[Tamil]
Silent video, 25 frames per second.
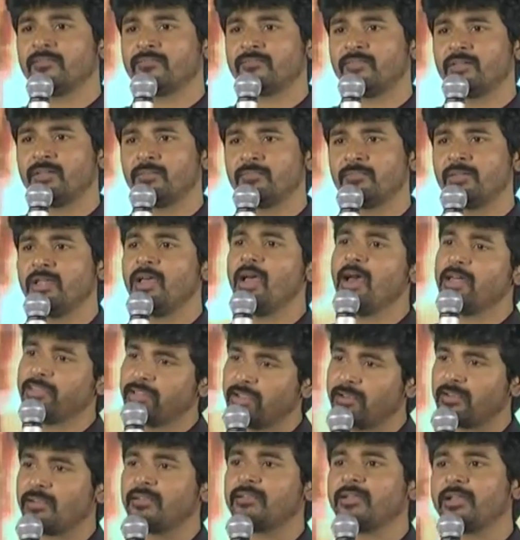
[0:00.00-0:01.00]
ஃபிலிம்னா அது
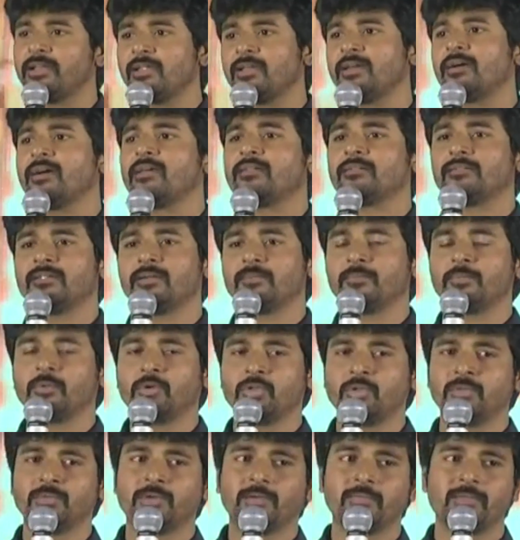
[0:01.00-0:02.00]
என்டர்டெய்னிங்காக இருந்தால்
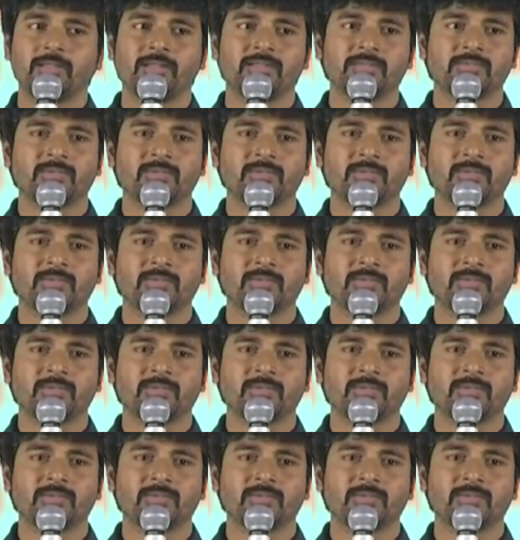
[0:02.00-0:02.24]
போதும் அப்படின்னு